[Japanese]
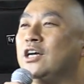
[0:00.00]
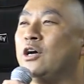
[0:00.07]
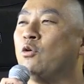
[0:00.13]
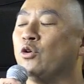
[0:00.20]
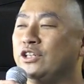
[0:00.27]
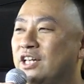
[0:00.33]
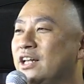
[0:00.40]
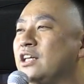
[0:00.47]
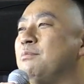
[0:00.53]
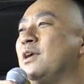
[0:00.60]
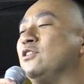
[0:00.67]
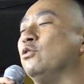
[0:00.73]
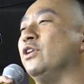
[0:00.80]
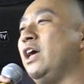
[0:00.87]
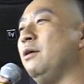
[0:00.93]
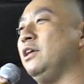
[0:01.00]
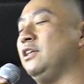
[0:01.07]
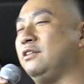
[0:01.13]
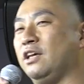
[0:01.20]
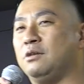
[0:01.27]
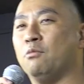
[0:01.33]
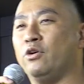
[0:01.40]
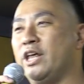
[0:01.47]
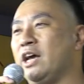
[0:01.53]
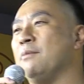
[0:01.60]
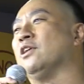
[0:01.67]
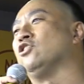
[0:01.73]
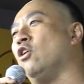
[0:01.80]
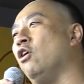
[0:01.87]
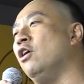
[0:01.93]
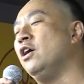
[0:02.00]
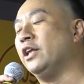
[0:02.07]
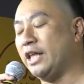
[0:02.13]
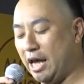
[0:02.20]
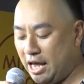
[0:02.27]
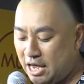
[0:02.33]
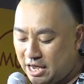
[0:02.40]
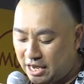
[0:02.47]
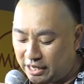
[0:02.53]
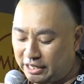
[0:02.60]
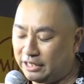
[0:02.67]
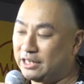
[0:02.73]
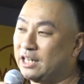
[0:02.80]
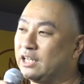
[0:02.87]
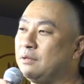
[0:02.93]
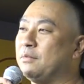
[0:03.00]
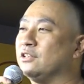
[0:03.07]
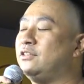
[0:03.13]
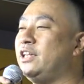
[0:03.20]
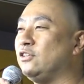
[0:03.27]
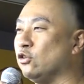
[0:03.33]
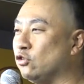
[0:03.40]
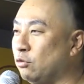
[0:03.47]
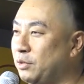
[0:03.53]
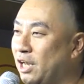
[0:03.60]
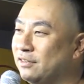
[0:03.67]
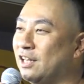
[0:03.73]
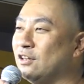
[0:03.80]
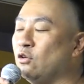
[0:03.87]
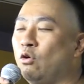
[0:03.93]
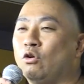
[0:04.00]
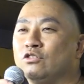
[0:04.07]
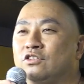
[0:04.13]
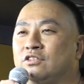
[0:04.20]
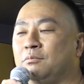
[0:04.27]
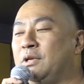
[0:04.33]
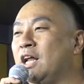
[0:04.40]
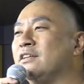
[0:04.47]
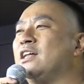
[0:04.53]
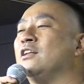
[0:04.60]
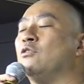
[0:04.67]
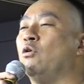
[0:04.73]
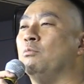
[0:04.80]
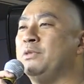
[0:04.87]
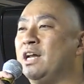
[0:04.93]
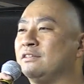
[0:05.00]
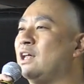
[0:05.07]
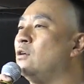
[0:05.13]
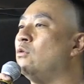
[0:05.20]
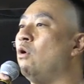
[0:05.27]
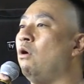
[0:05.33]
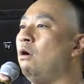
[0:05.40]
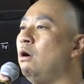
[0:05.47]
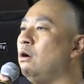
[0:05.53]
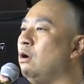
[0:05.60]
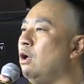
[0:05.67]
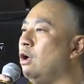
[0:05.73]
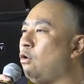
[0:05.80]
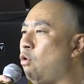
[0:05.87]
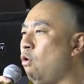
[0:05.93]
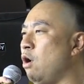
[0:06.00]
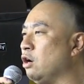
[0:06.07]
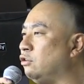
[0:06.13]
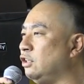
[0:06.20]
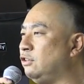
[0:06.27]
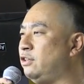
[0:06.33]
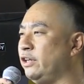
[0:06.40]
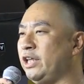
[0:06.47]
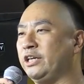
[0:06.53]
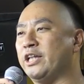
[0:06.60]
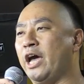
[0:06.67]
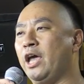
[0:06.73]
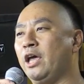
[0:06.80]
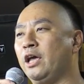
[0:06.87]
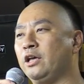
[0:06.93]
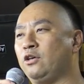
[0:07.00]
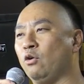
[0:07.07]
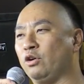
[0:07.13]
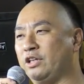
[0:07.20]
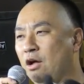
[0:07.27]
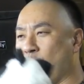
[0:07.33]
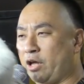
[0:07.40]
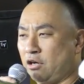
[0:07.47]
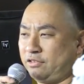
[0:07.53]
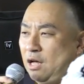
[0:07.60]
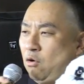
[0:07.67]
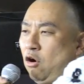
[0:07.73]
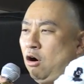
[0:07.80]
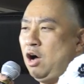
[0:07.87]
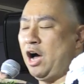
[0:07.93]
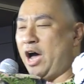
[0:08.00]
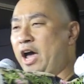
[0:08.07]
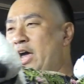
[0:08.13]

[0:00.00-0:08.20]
このいただきますをねぜひ盛り上げましょう。で、でいただきますでちょっと皆さんの皆さんを皆さんを紅白に連れて行きたい。今日来たお客さんを、は